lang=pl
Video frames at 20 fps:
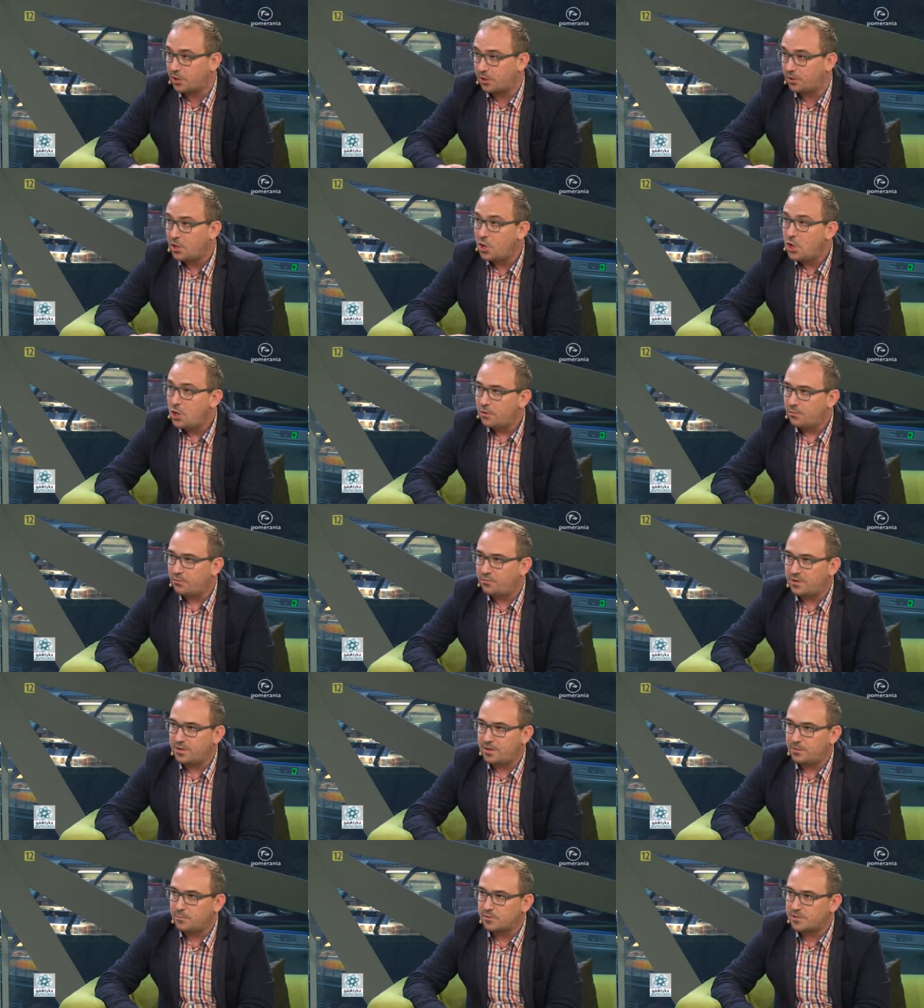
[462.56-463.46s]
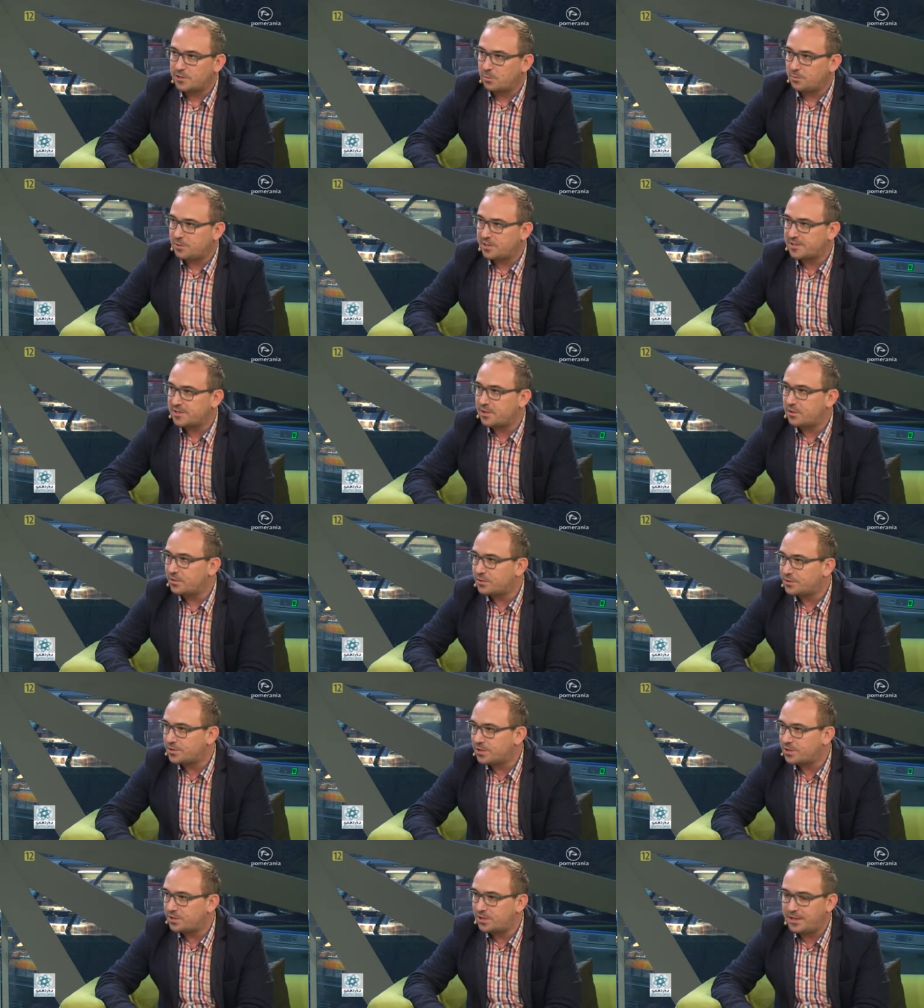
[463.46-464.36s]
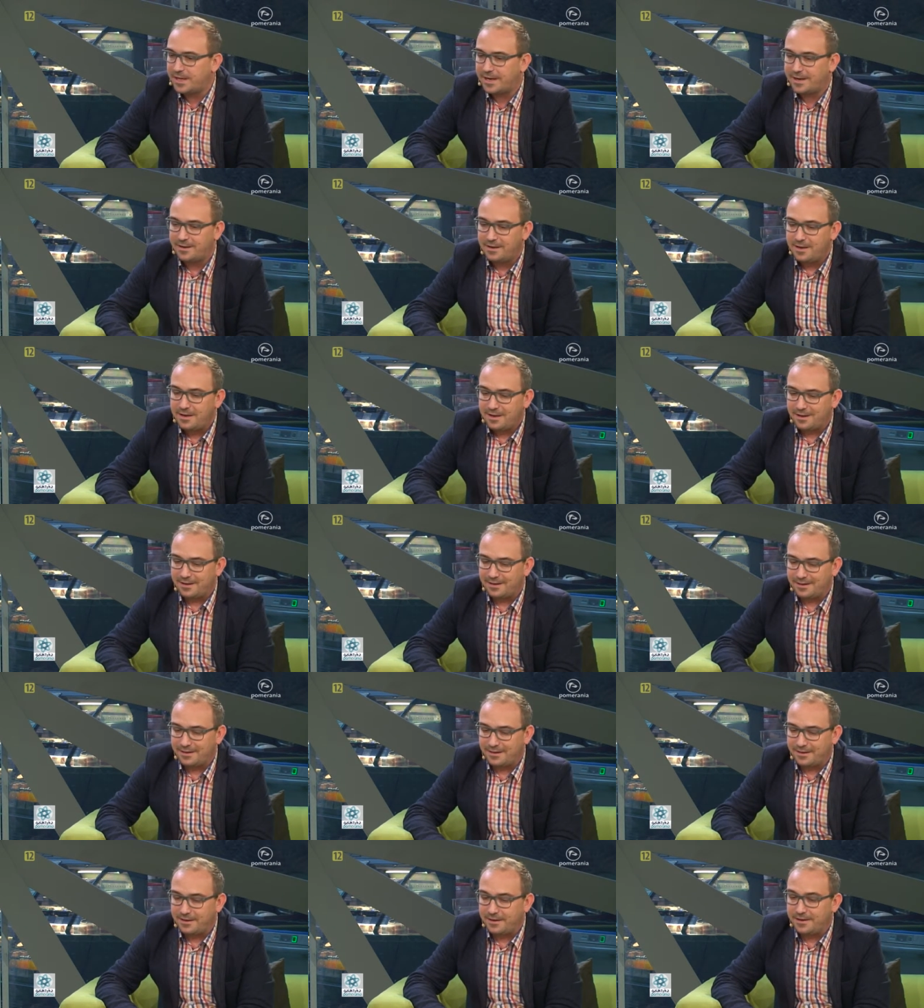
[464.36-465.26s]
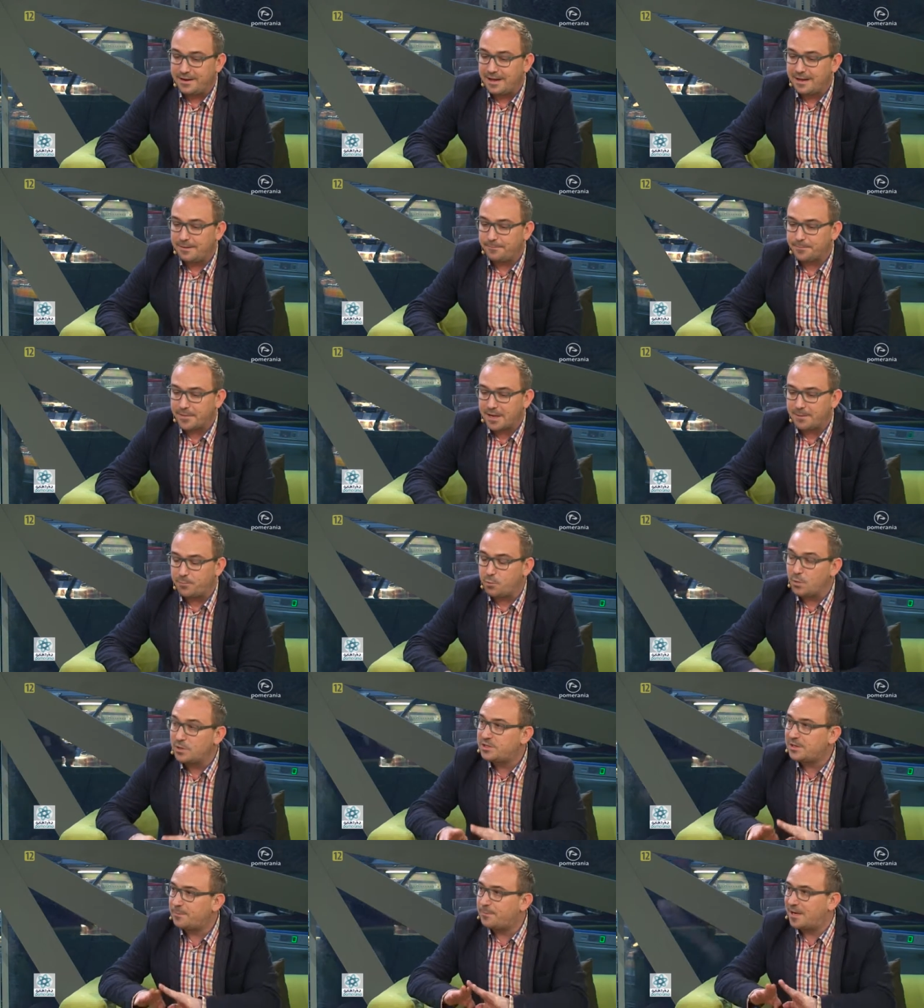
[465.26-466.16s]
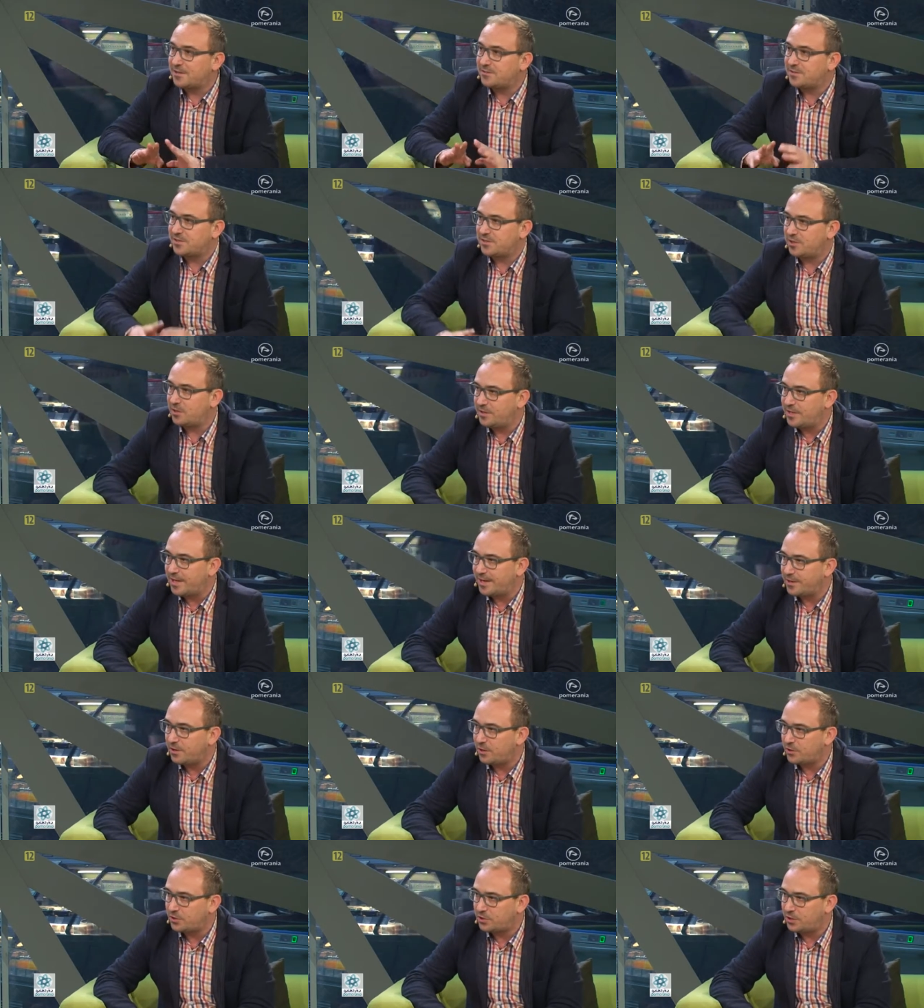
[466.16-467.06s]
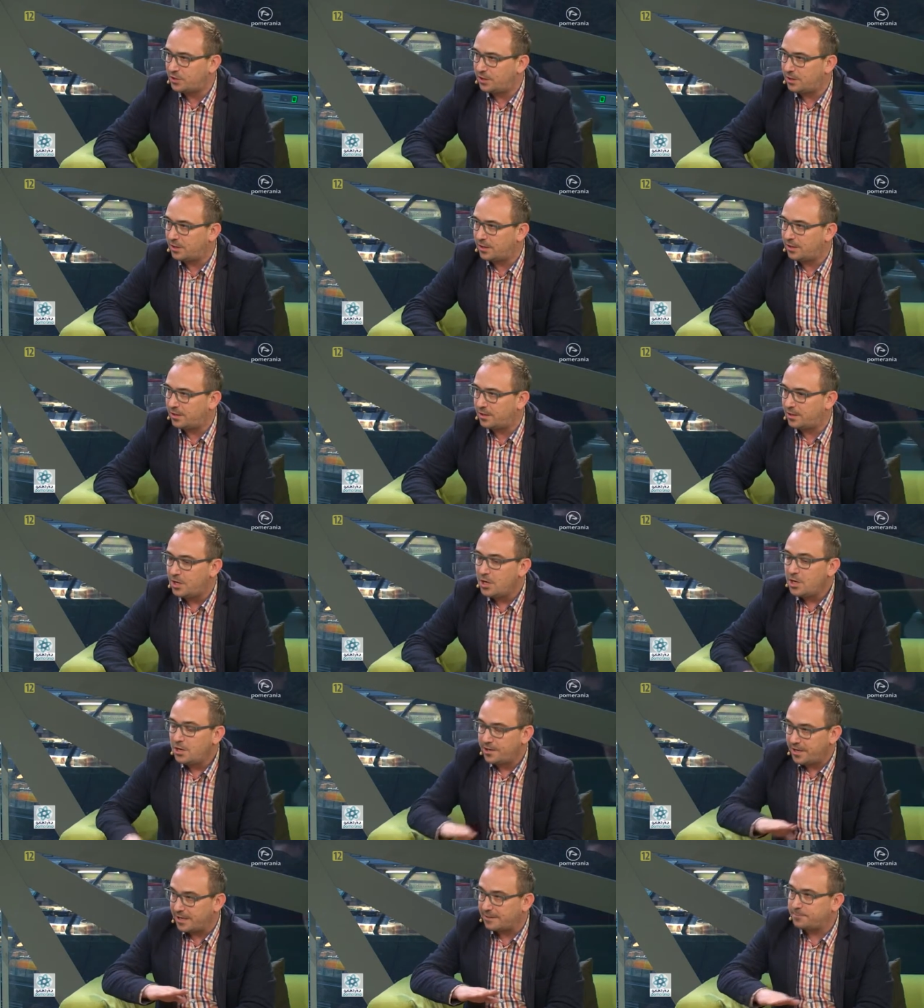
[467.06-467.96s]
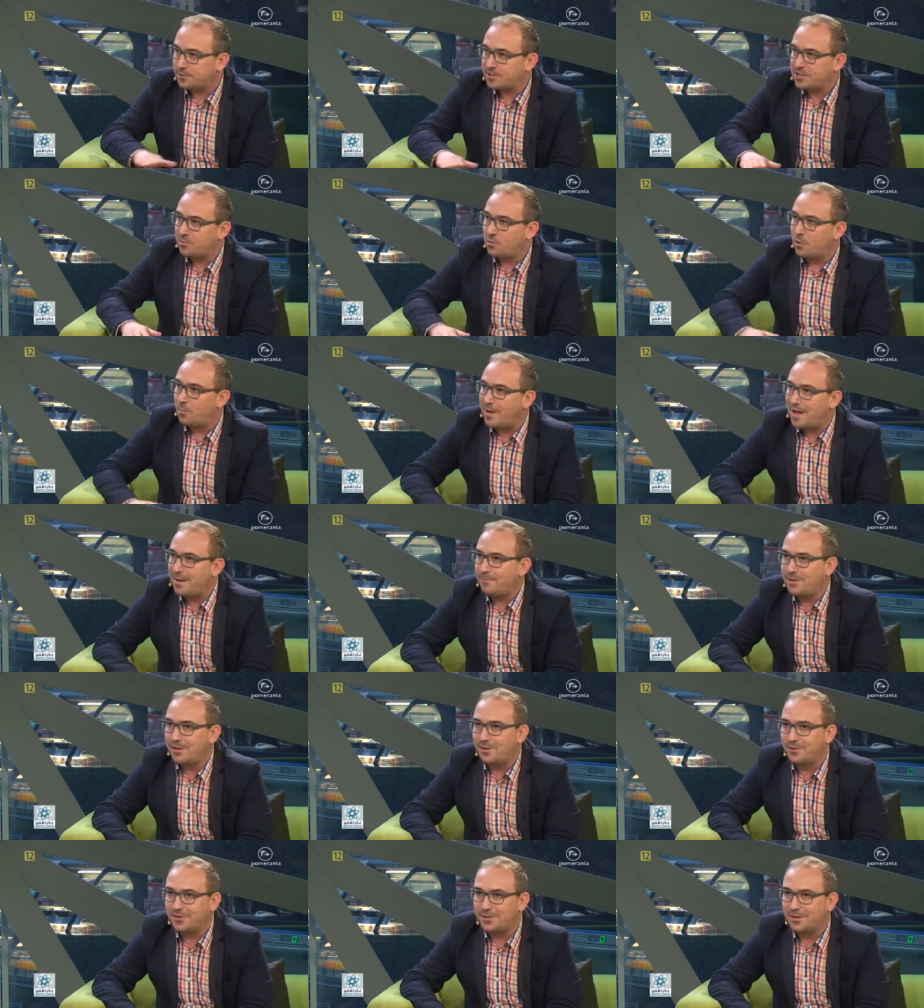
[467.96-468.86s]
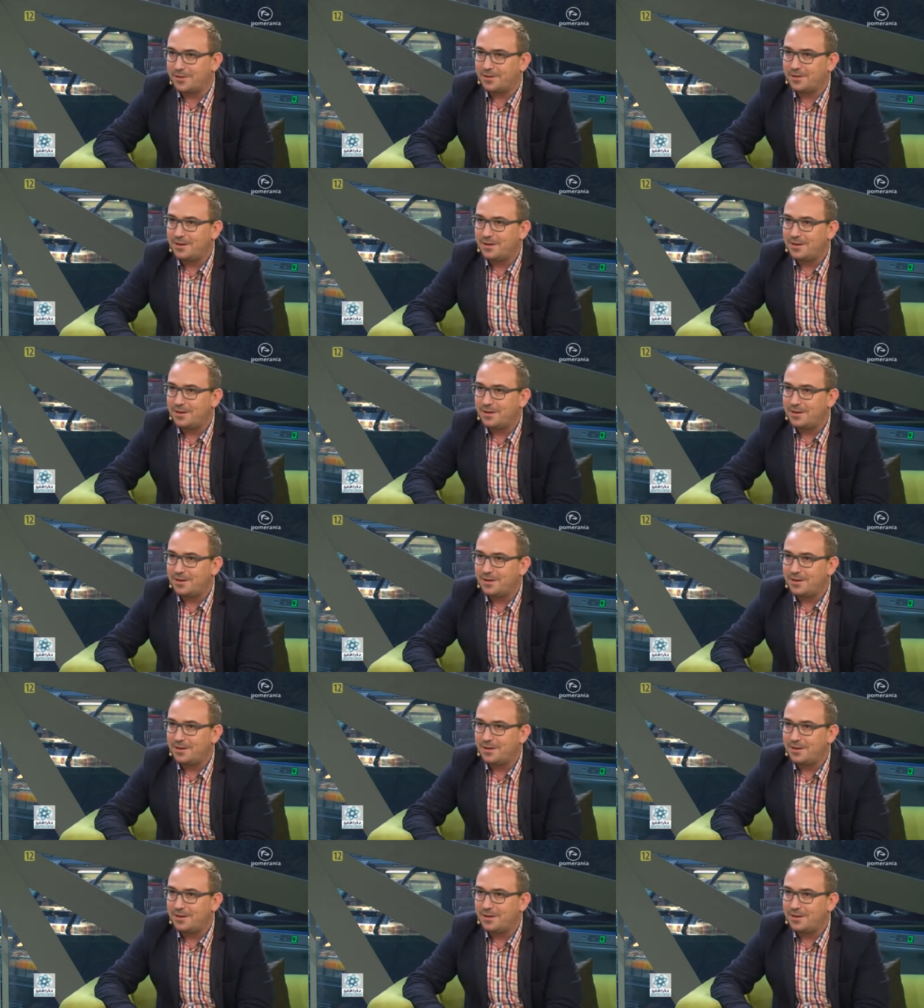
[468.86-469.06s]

to w Muzeum Historii Szczecina na płycie Placu Solidarności nad przełomami od